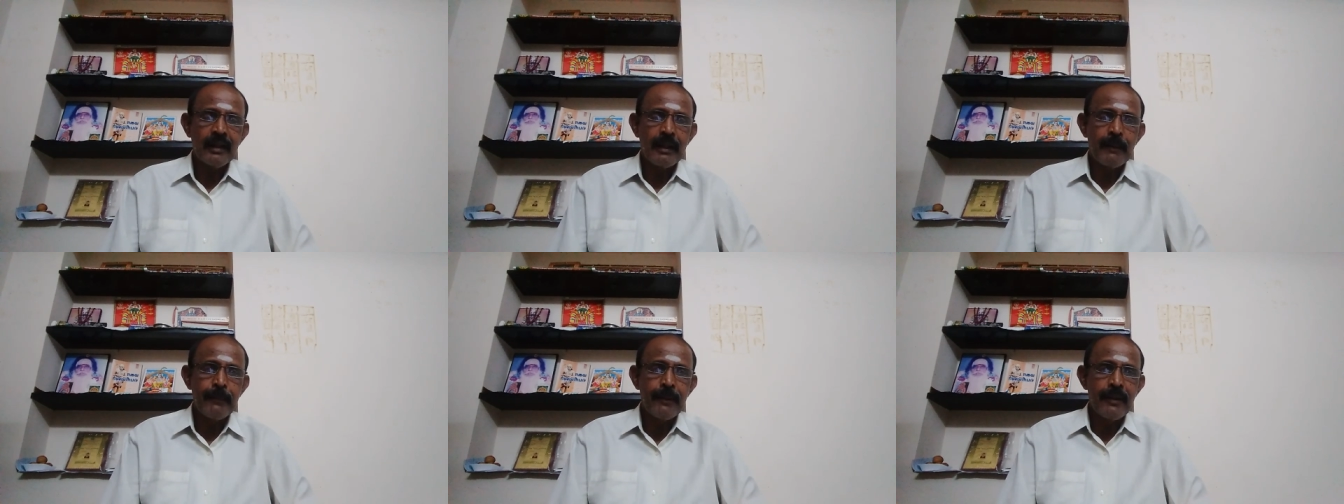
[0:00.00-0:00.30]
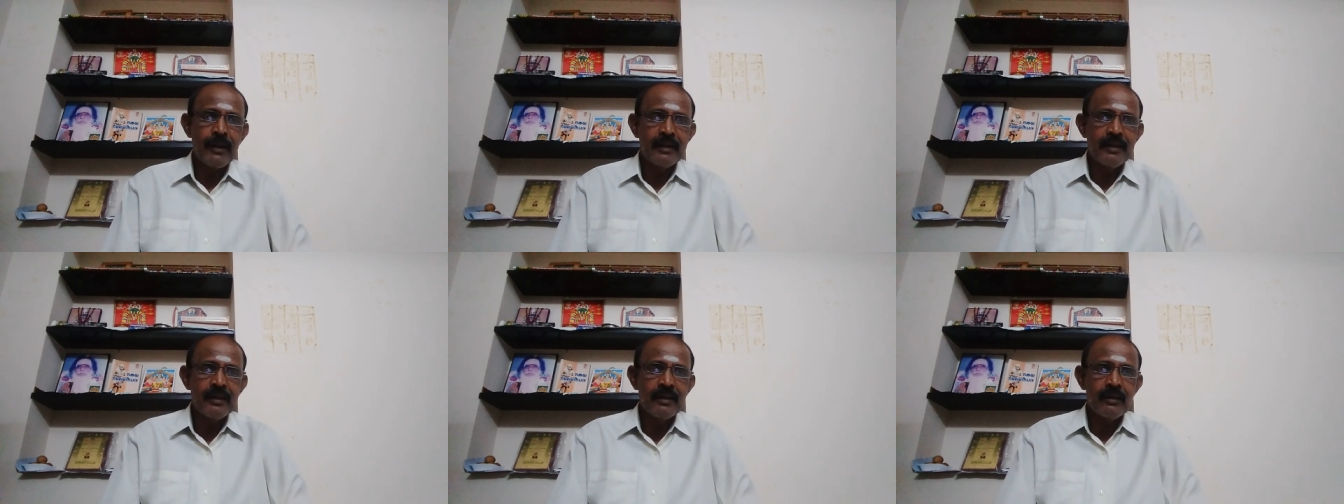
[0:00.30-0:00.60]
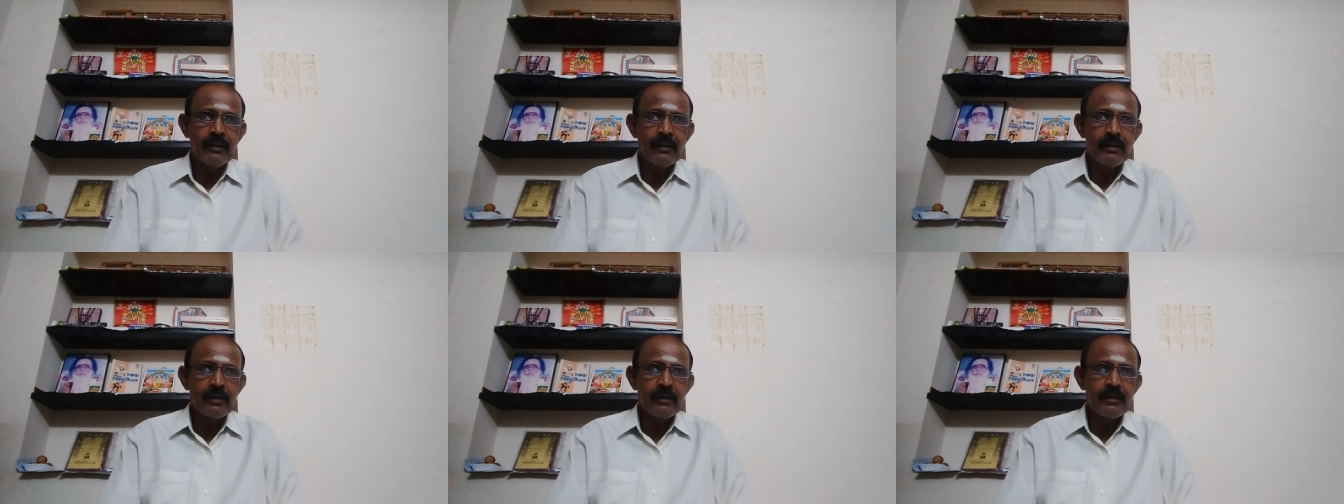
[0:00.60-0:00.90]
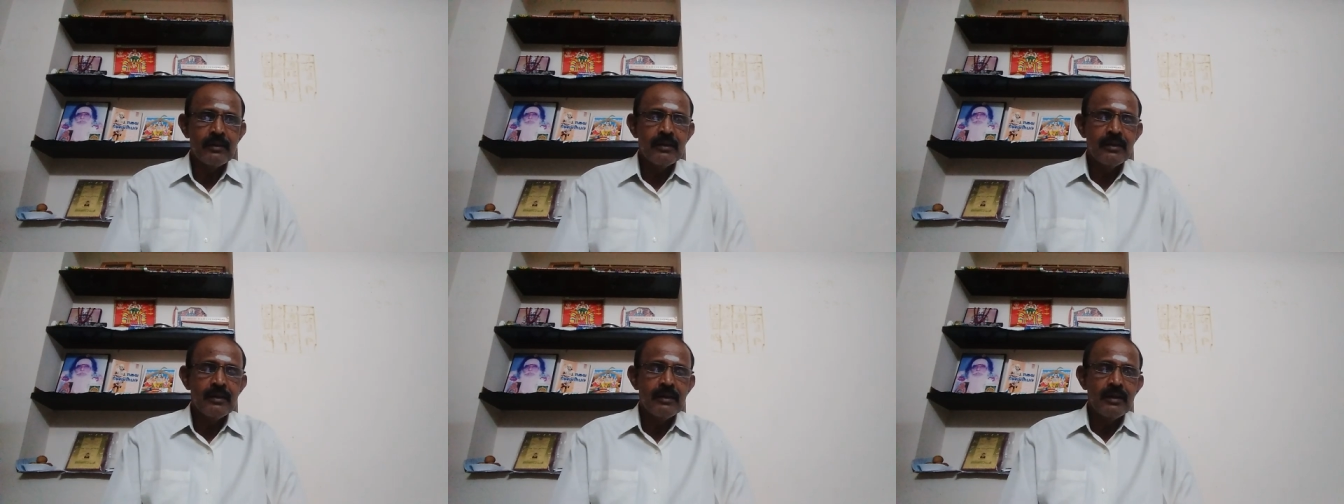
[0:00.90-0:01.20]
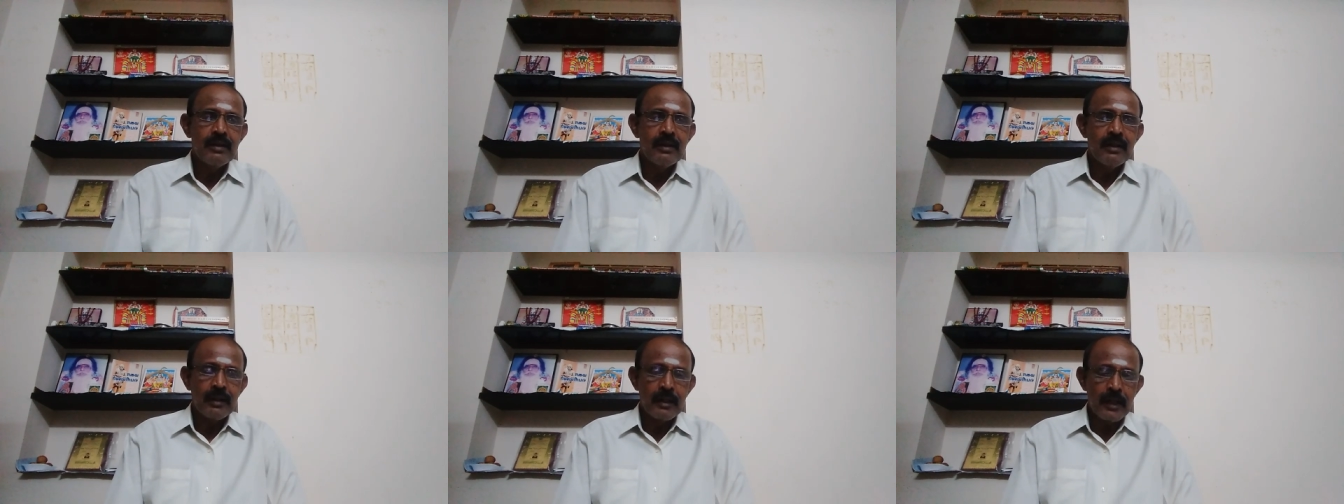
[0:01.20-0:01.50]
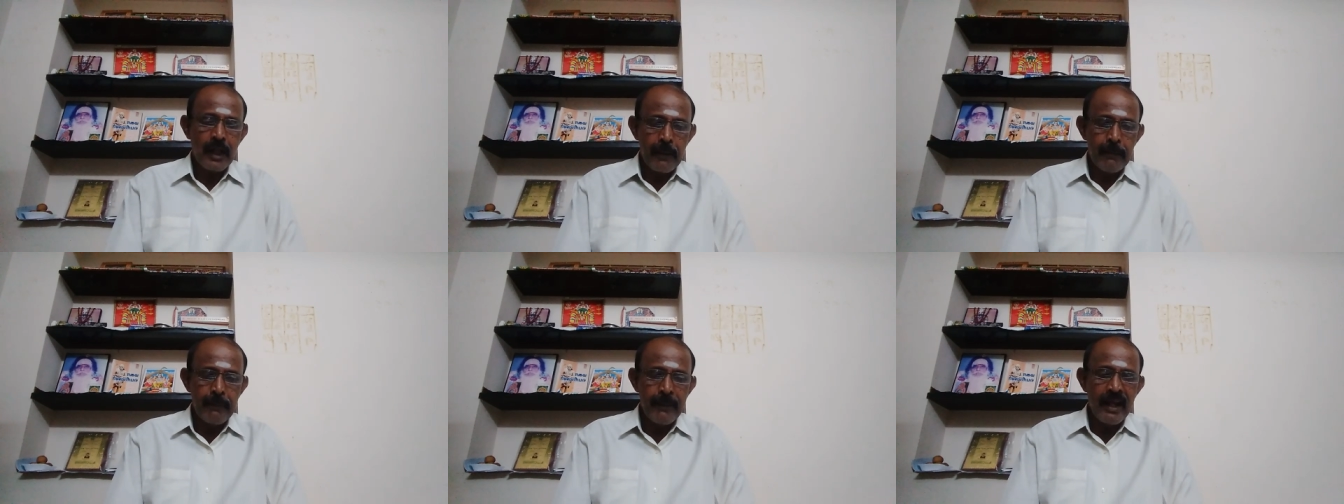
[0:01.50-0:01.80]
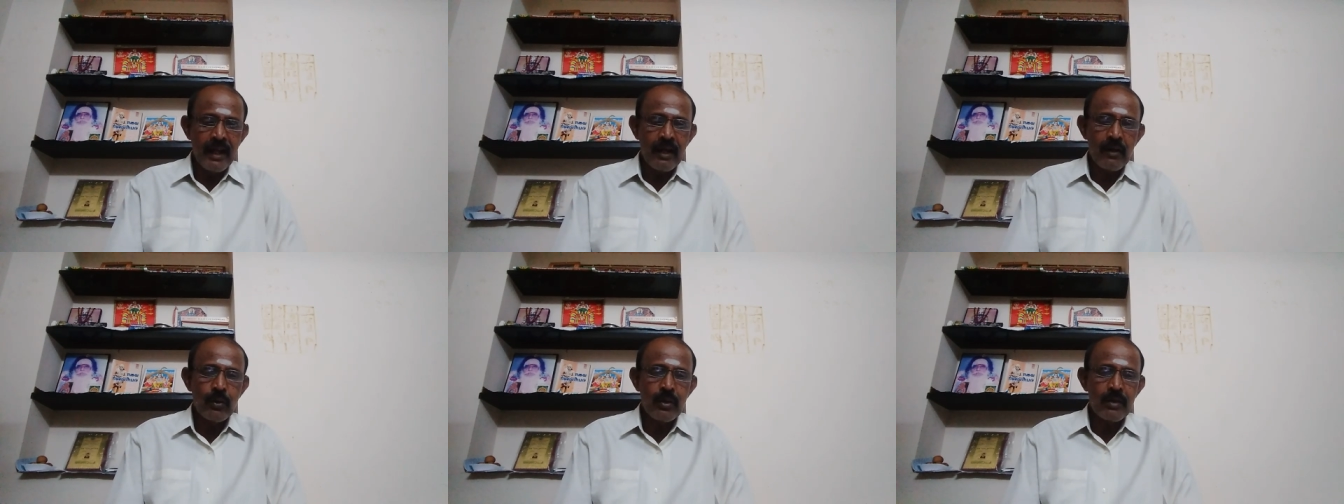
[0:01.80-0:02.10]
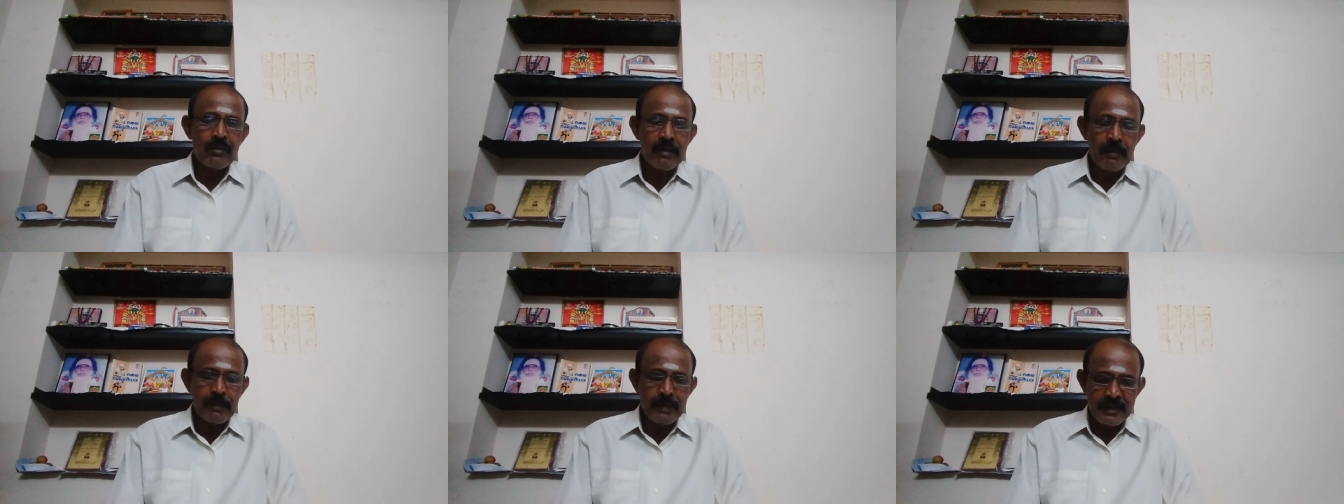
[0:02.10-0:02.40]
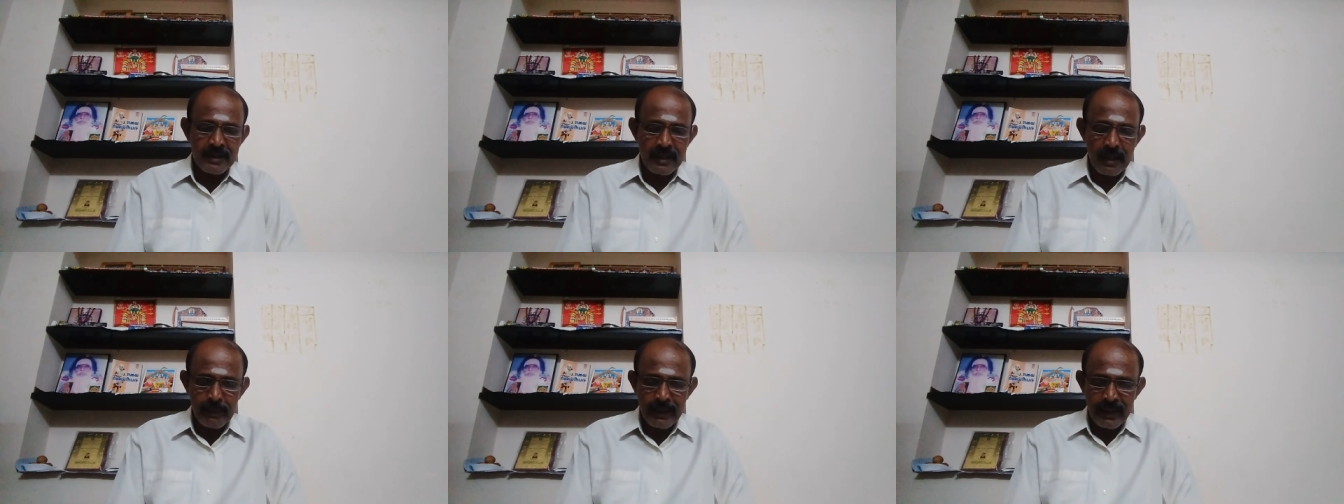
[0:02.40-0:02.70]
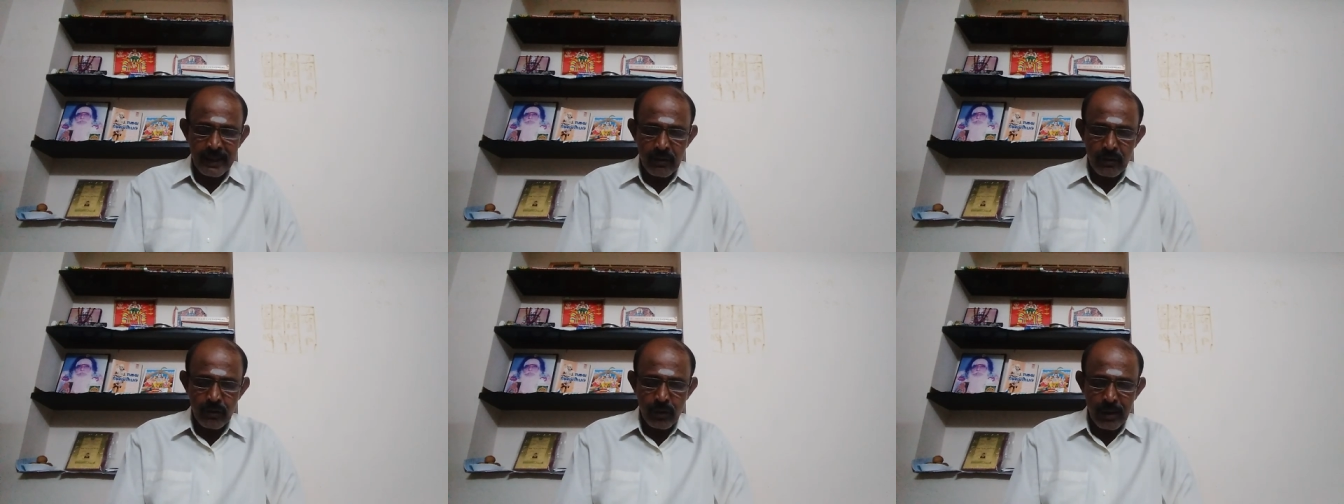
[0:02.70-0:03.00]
அப்போ அது நன்மையான ஒரு சமாச்சாரம் என்று